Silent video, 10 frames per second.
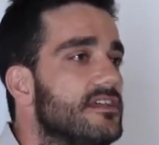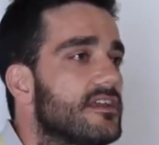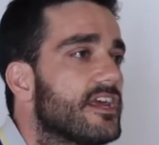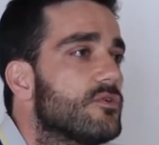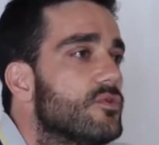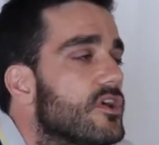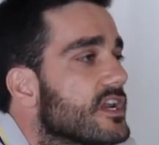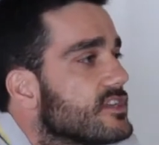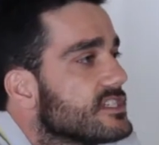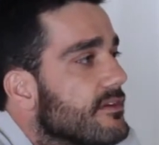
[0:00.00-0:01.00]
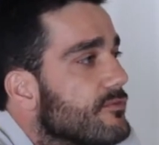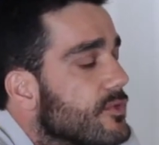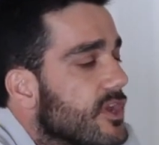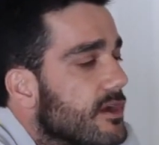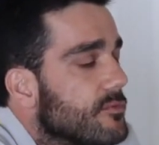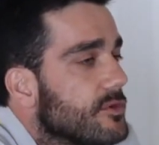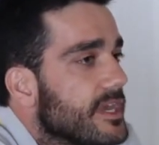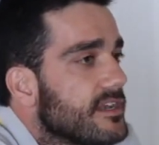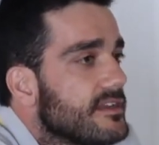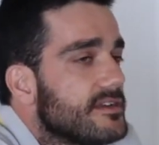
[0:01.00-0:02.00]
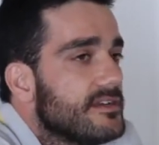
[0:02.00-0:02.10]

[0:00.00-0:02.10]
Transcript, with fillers: REC 1, REC 2 habían funcionado muy bien.